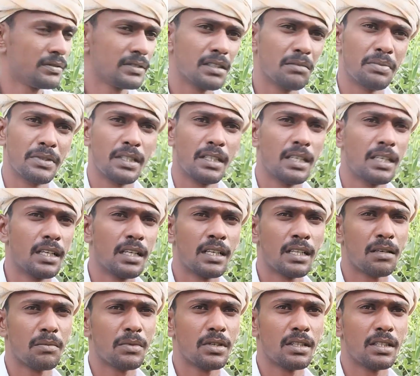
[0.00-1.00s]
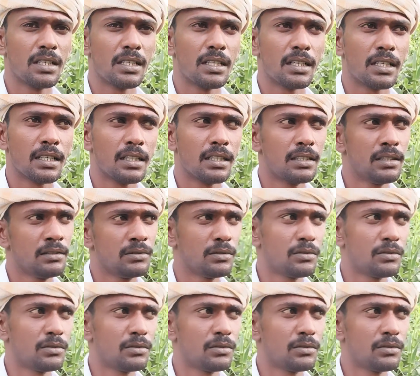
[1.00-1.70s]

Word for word: அப்போ எல்லா நேரமும் அது இருக்காது